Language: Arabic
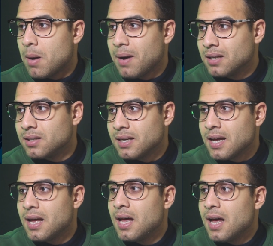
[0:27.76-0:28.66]
مع بعض
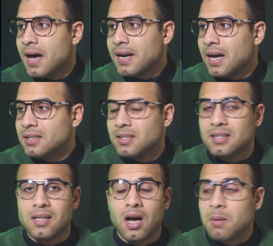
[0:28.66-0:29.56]
هنا انا
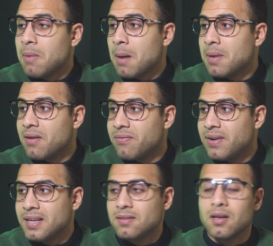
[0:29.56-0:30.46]
عندي اربع
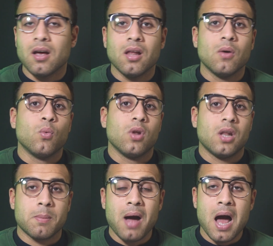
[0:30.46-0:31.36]
ملفات آه،
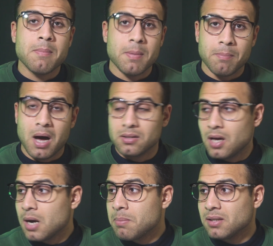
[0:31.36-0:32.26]
والاربعه اهم من بعض
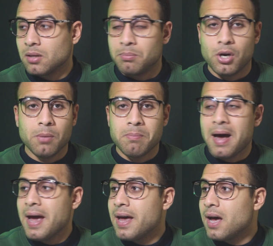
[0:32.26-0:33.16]
اربع تطبيقات
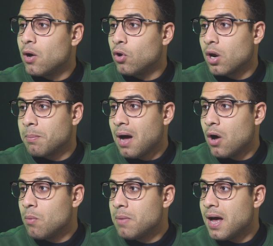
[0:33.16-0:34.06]
معايا الاربعه
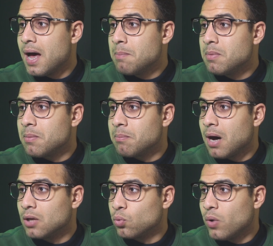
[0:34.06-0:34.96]
هم اهم من
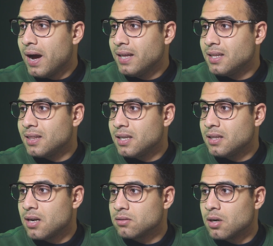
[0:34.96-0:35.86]
بعض واحد
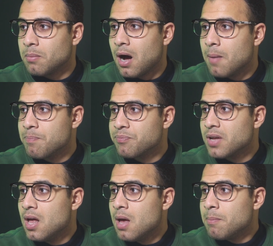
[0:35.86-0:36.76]
اتنين تلاته اربعه
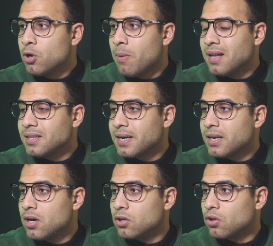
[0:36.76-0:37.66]
منهم عندك
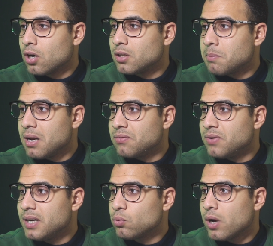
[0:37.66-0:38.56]
هنا اداره
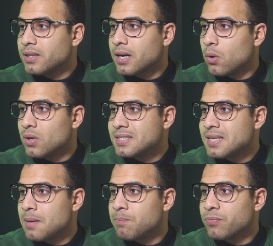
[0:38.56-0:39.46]
الملفات وعندك
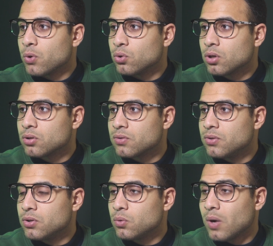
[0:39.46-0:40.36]
الواتساب ودكتور
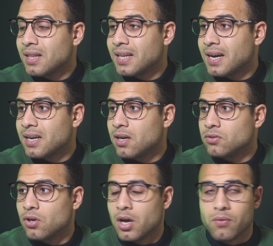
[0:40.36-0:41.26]
فون وعندك هنا
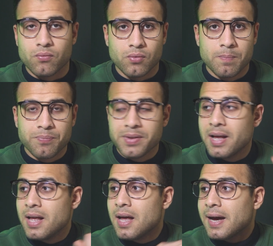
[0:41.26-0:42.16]
الدرايف
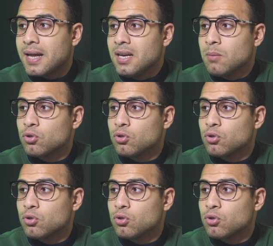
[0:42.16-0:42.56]
خلينا